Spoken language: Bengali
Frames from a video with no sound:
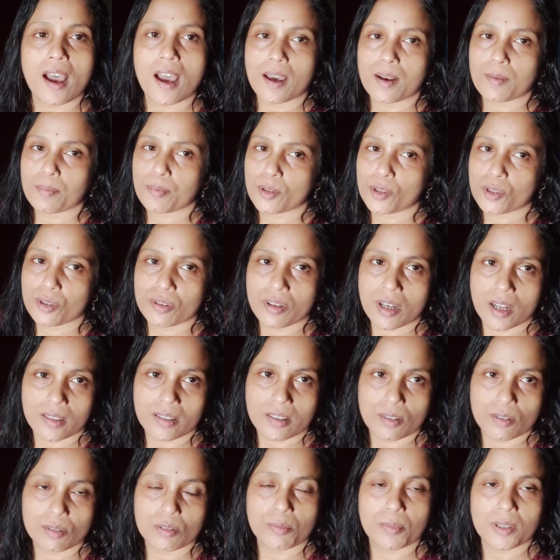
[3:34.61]
আর পরশু
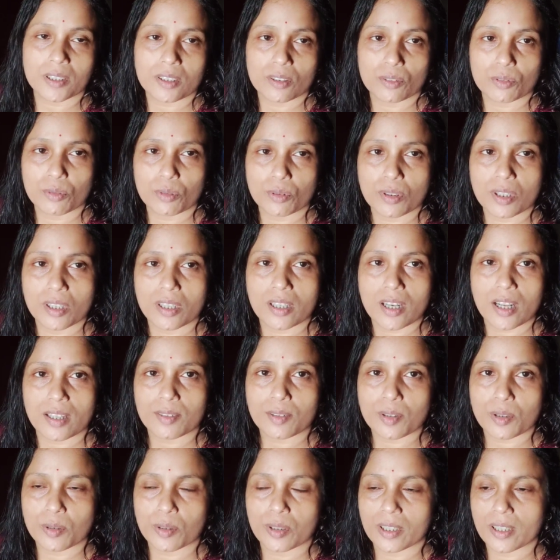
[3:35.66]
রাত্রেও ঘুমাতে দুদিন
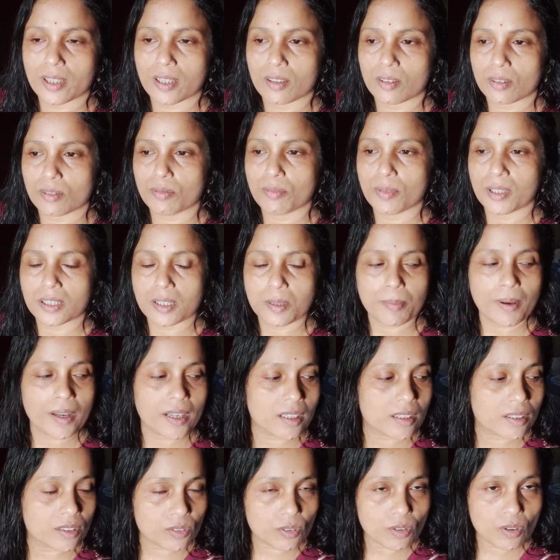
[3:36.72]
রাত্র হয়ে গেল ঘুমাতে
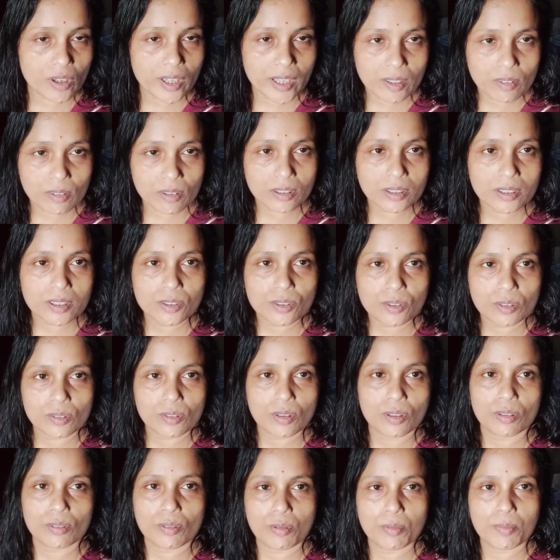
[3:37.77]
পারেনি তো এখন
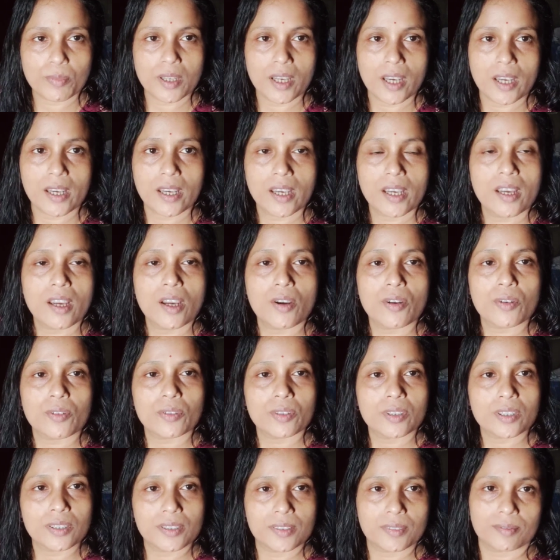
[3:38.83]
কিছুক্ষণ ঘুমিয়ে
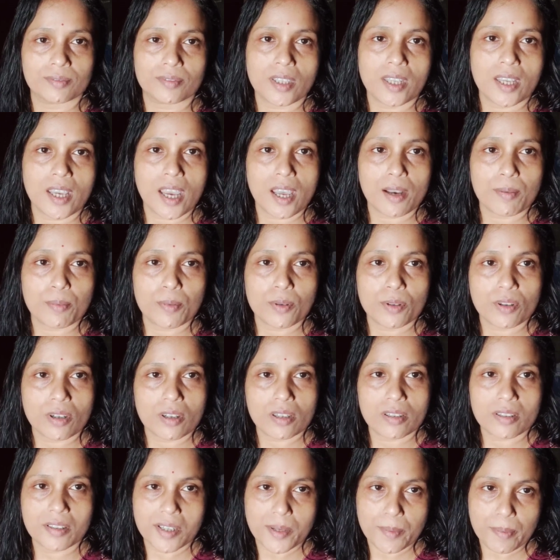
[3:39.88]
ওই
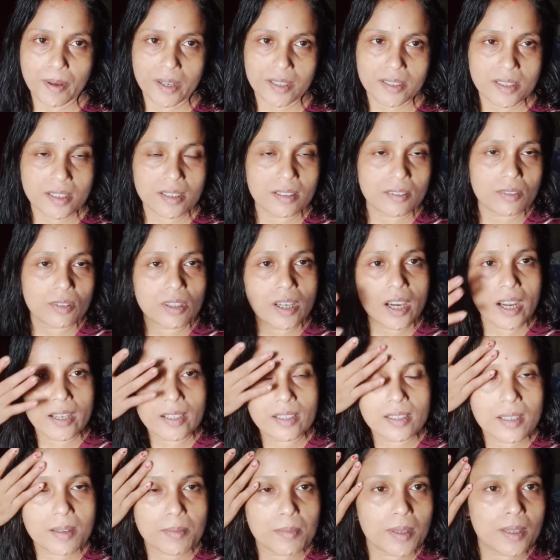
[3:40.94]
এয়ারপোর্টের ট্রিপ আছে তো গাড়ি
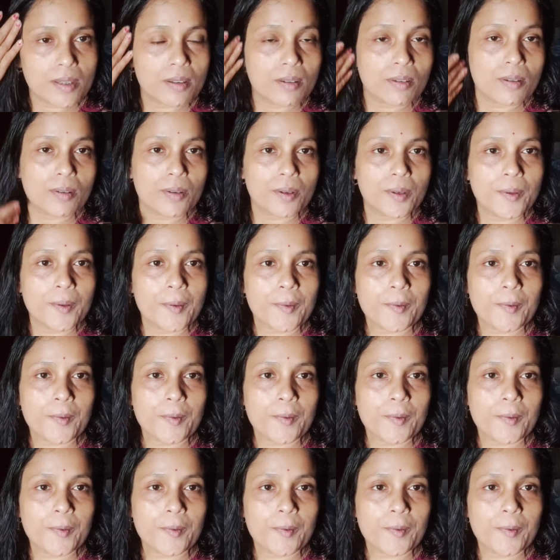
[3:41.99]
নিয়ে বের হলো